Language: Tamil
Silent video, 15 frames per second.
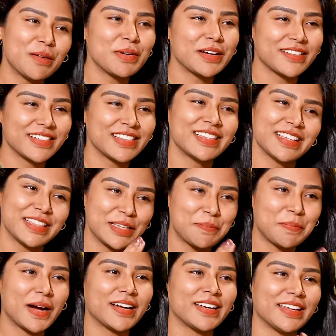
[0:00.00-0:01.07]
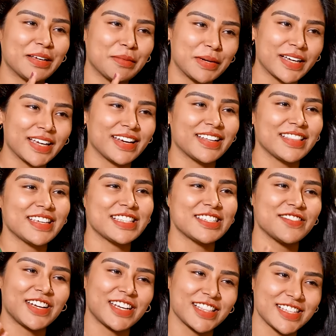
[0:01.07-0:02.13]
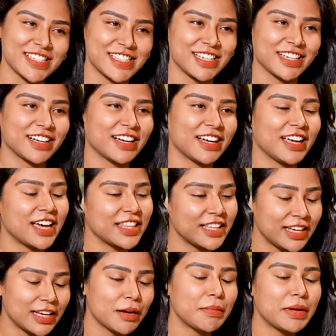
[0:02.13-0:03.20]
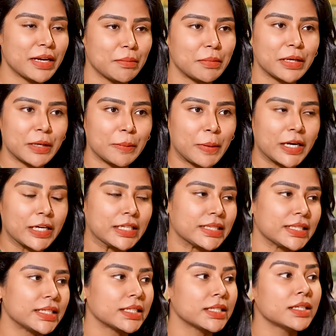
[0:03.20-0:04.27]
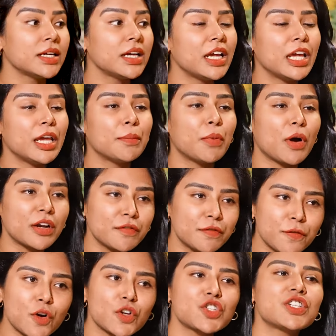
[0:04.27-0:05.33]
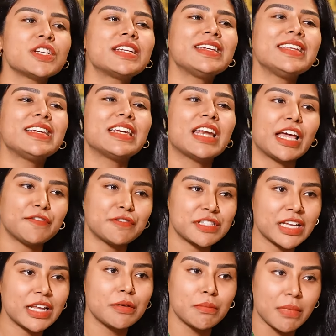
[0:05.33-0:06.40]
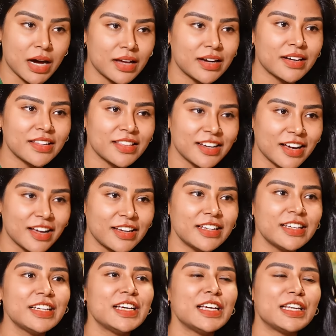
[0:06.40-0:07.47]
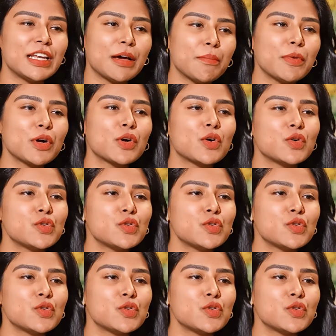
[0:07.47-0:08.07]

நமக்கு வந்து அந்த பாட்டி நமக்கு என்ன தேய்ச்சி விட்டது சியக்காய் அதெல்லாமே நம்மளுக்கு பழக்கத்தில் இருக்குது இப்போ அன்ஃபார்ச்சுனேட்லி லைஃப் ஸ்டைல் மாறினதுனால நம்ம